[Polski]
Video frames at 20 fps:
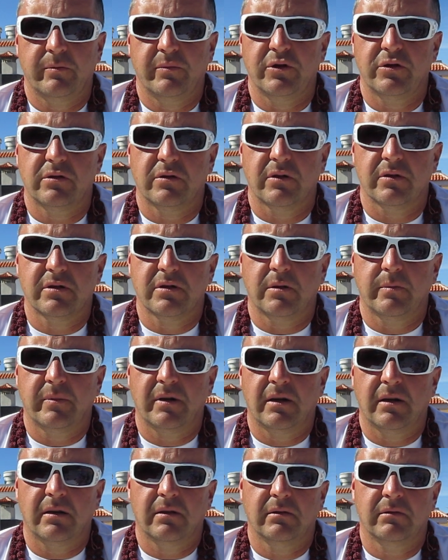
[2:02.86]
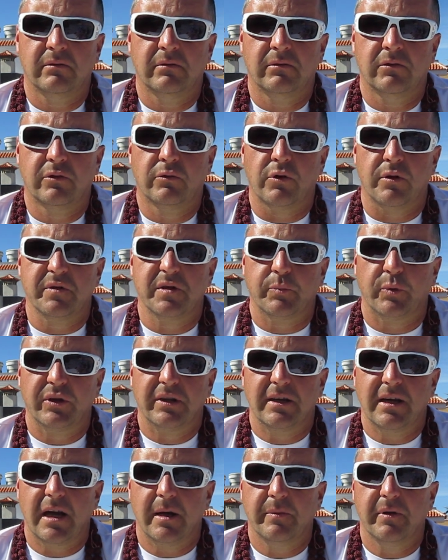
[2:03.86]
być to osoba, którą
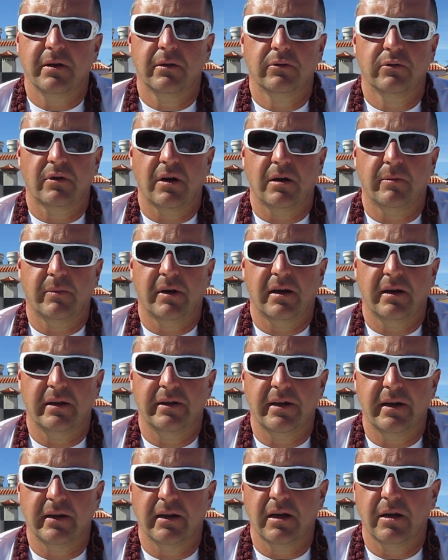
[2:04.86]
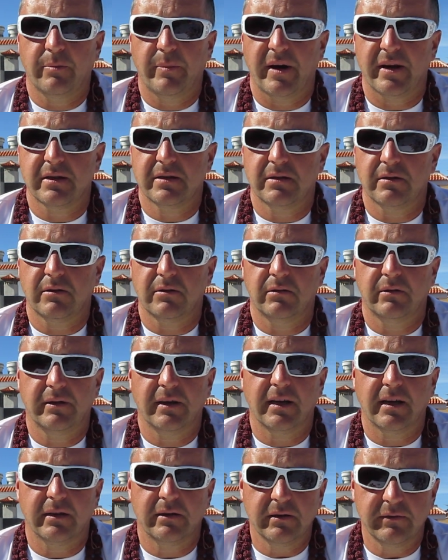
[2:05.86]
spotykamy, która ma energię bardzo
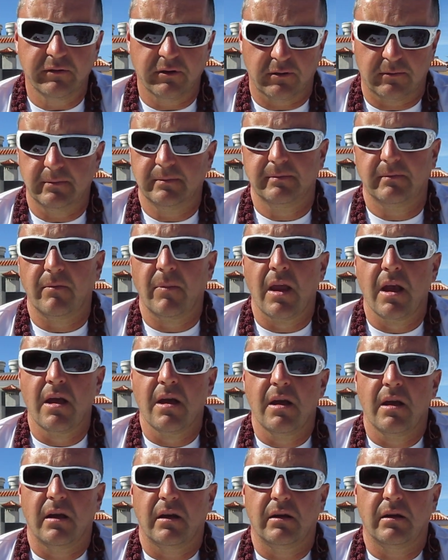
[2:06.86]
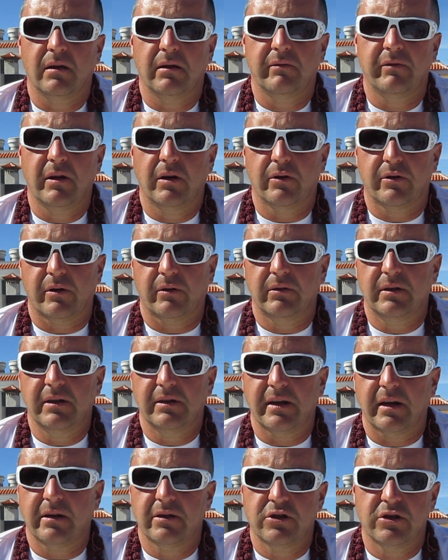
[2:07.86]
negatywną. Wielokrotnie
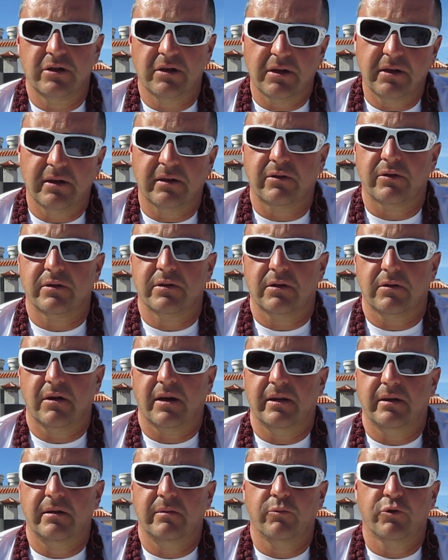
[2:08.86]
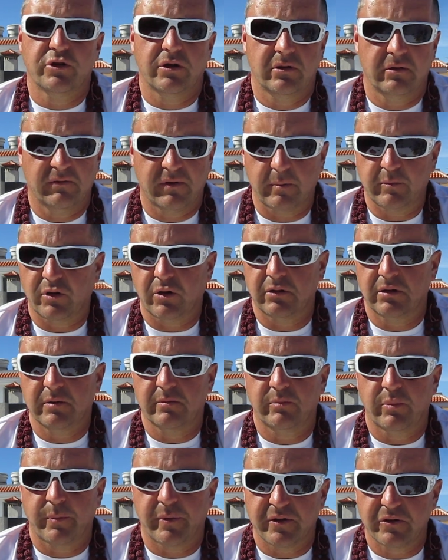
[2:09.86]
tak się dzieje, drodzy kochani, muszę Wam o tym
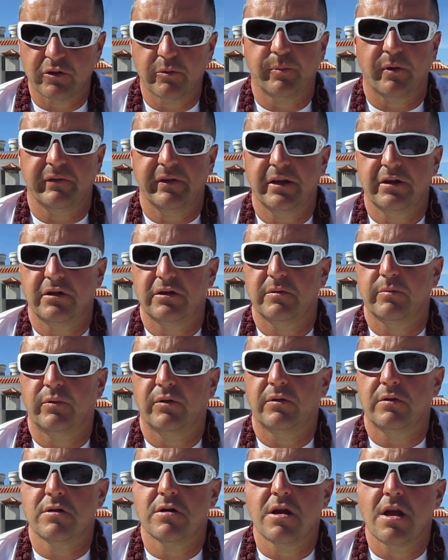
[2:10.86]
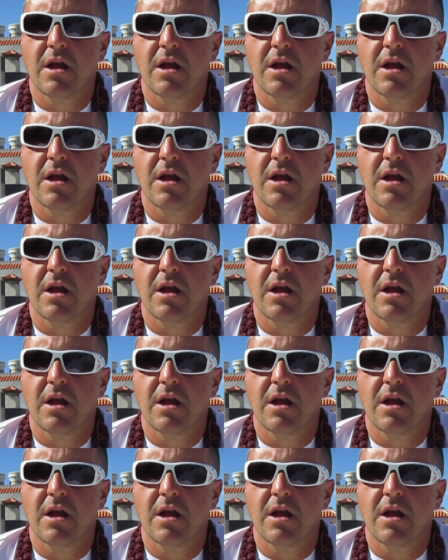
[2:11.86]
po prostu powiedzieć, bo